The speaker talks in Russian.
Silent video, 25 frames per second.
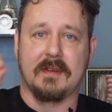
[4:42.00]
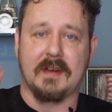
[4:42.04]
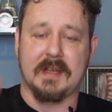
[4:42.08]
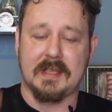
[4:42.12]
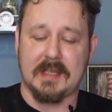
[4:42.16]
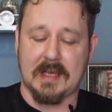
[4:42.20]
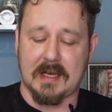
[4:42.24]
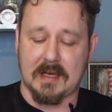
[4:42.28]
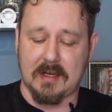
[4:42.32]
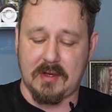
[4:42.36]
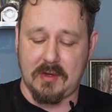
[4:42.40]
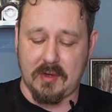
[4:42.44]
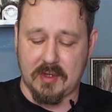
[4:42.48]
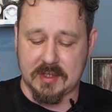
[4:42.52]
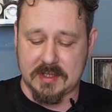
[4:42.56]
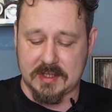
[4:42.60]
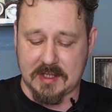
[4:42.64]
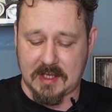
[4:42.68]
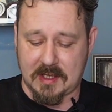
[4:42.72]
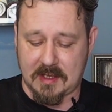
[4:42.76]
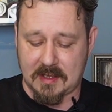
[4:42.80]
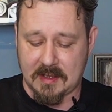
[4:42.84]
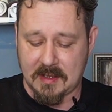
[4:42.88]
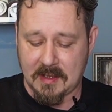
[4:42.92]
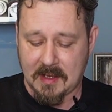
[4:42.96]
вода
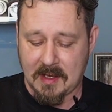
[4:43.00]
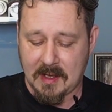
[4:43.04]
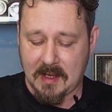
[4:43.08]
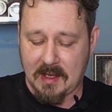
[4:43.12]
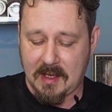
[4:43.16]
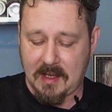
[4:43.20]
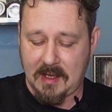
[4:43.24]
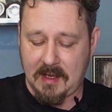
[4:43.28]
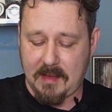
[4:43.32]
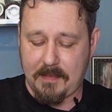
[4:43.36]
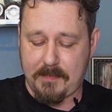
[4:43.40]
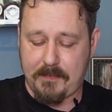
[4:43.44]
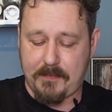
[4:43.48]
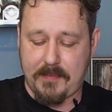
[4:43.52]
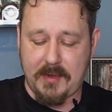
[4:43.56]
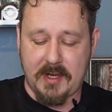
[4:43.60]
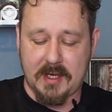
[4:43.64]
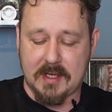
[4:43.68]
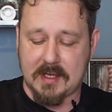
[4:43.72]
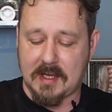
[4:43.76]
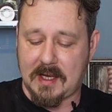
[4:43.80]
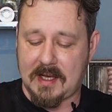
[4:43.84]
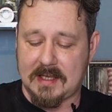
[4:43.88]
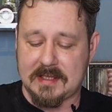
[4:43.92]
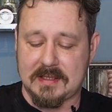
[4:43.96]
клетки, и
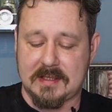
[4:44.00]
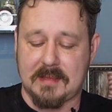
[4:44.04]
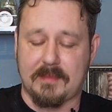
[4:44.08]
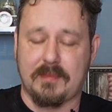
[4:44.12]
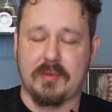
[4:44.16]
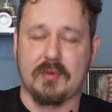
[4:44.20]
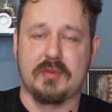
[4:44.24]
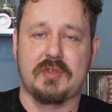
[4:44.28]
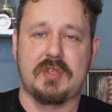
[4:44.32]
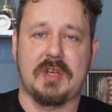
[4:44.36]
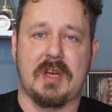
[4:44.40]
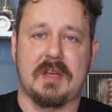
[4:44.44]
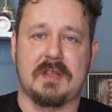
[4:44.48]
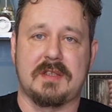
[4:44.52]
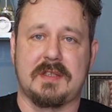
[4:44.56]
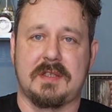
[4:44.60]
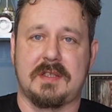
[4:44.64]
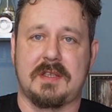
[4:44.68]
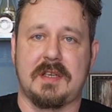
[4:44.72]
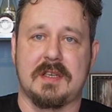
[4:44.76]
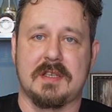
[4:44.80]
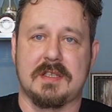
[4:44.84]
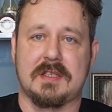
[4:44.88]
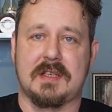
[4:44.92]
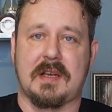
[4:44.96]
прекрасно получаются
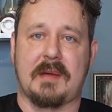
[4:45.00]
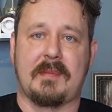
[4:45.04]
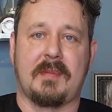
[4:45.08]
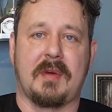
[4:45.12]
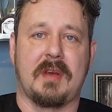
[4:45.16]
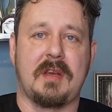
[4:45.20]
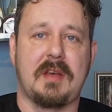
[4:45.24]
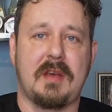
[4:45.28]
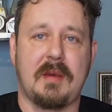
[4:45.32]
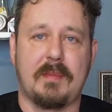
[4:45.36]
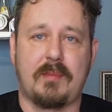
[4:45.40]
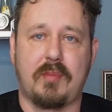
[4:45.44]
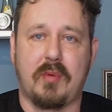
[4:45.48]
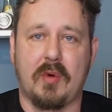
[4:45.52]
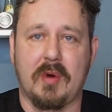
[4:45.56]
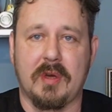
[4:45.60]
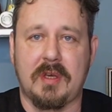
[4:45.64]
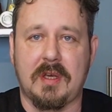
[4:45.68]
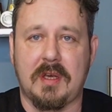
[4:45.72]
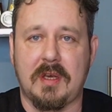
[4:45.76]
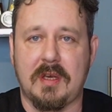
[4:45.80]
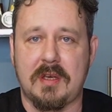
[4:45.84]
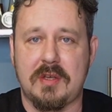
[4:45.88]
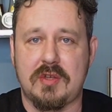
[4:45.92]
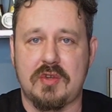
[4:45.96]
те же самые
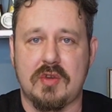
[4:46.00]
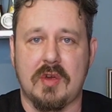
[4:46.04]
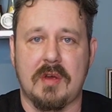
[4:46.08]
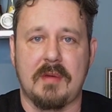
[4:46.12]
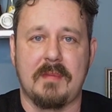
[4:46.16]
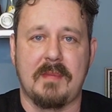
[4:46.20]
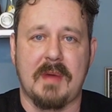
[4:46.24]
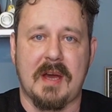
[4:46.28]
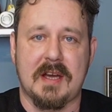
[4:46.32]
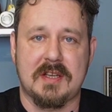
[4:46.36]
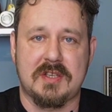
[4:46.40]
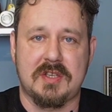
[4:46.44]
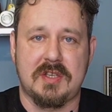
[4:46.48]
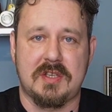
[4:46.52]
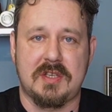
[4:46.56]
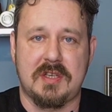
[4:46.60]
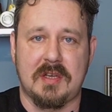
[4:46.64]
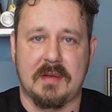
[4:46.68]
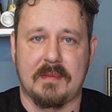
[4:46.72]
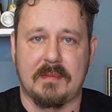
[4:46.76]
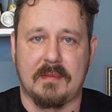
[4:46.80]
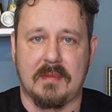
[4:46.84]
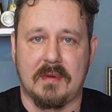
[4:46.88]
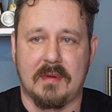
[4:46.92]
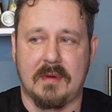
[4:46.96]
япоки, еще и мягче,
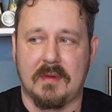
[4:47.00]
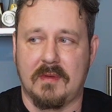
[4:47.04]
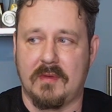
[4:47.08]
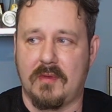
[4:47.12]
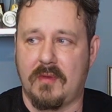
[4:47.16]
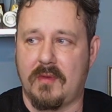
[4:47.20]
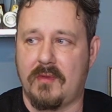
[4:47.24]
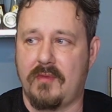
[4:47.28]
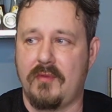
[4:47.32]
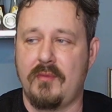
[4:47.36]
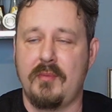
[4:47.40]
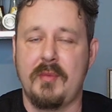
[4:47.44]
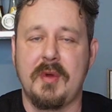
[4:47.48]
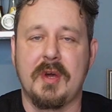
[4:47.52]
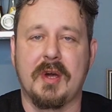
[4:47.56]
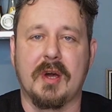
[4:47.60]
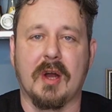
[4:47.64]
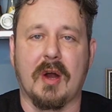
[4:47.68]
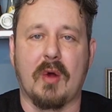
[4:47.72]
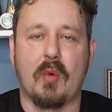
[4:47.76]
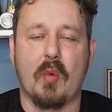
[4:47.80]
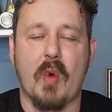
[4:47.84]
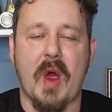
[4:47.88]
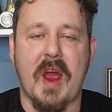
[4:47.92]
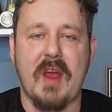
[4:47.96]
чем э, в
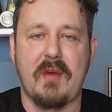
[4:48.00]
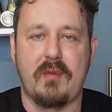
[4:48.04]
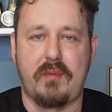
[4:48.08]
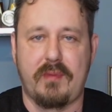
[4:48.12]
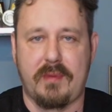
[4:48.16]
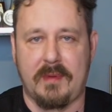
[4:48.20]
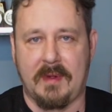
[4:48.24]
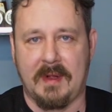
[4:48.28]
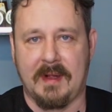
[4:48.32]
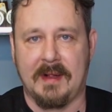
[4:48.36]
микровейв.